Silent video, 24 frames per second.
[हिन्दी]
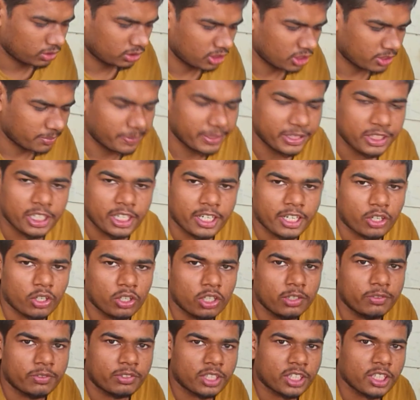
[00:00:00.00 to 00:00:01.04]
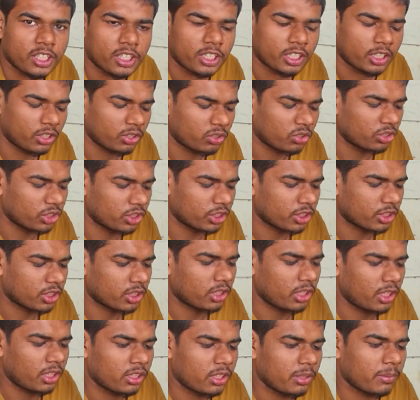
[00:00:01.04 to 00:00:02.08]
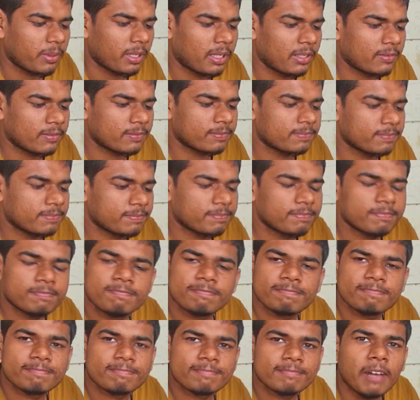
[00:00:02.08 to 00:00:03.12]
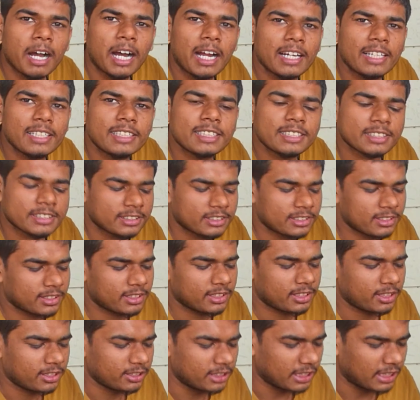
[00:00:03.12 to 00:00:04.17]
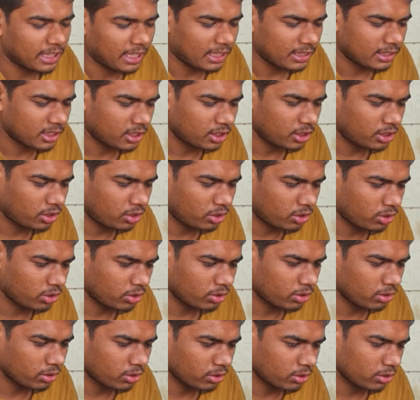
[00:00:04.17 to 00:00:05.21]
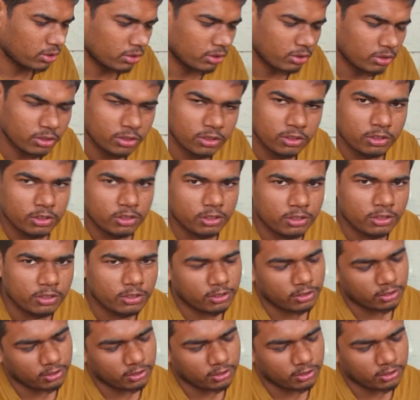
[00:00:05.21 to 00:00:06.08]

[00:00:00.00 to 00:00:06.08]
इस बेचारे को लिफ्ट करने की कोशिश करी इतनी बार बट यहाँ से टुंग टुंग टुंग टुंग